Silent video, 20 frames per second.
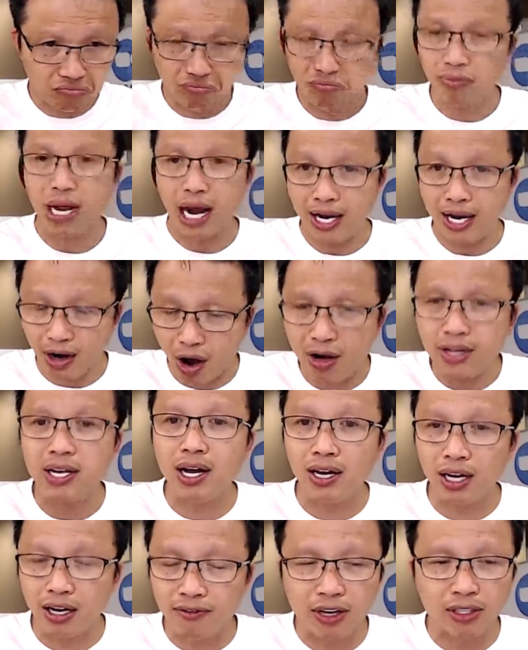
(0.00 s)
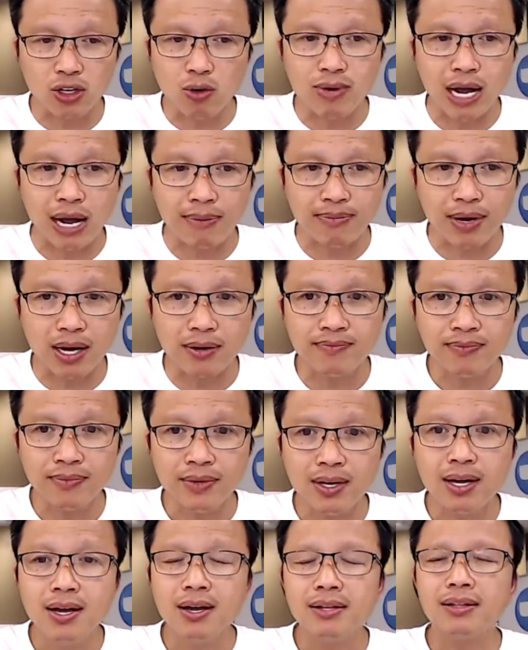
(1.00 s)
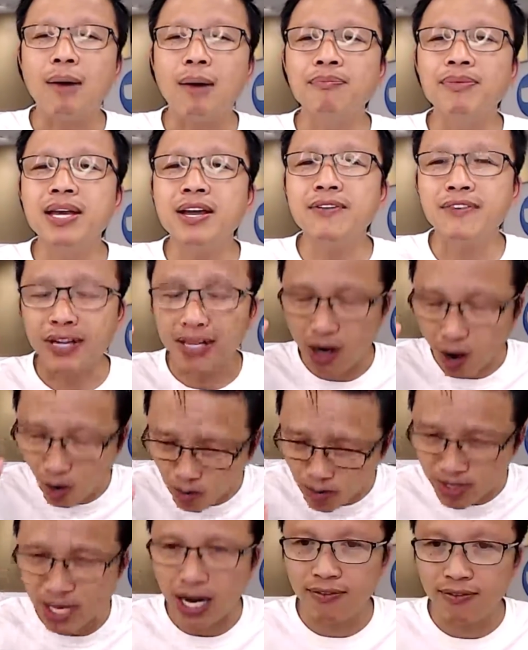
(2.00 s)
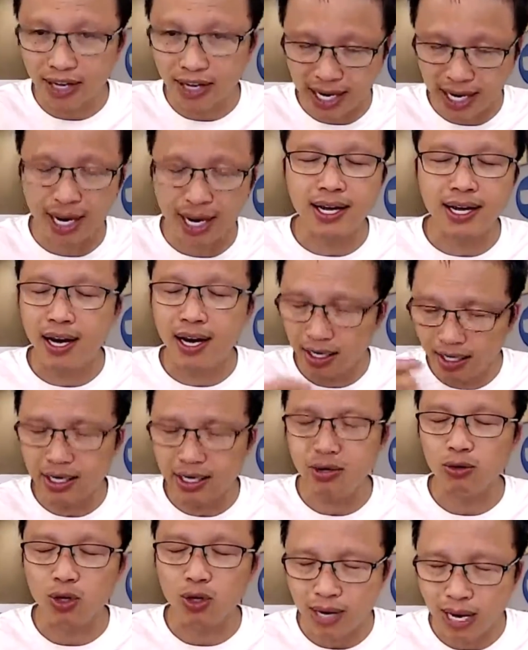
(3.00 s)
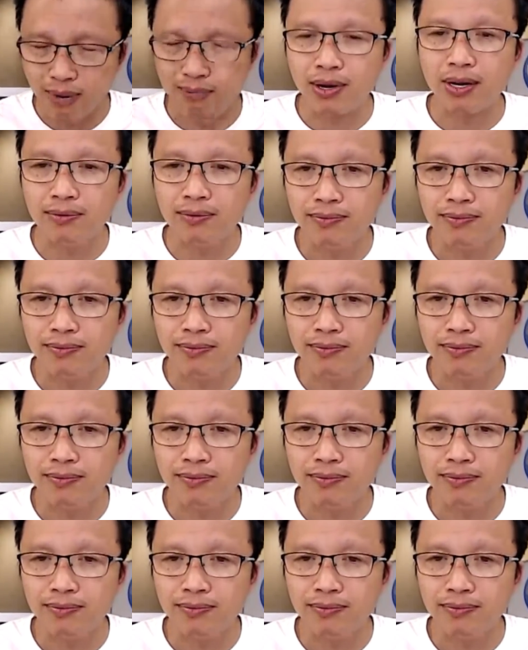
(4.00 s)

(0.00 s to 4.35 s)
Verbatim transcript: hãy đón nhận cái phần tốt đẹp đó thậm chí phải công nhận và khen ngợi cái điều tốt đẹp đó